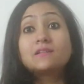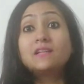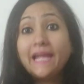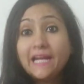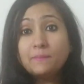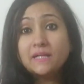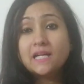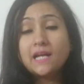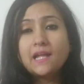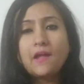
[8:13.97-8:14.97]
लेट मत
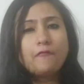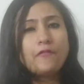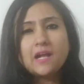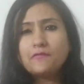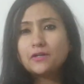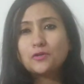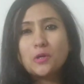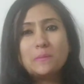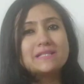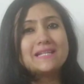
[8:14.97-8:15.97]
करिए फटाफट दोनों
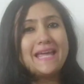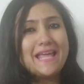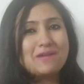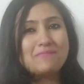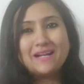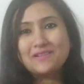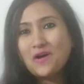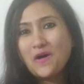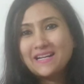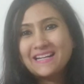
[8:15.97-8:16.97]
में से एक अम्ब्रेला तो
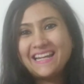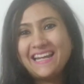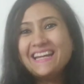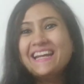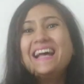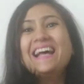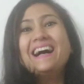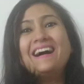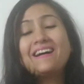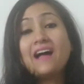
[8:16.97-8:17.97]
ऑर्डर करिए
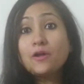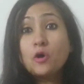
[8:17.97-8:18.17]
आई uh,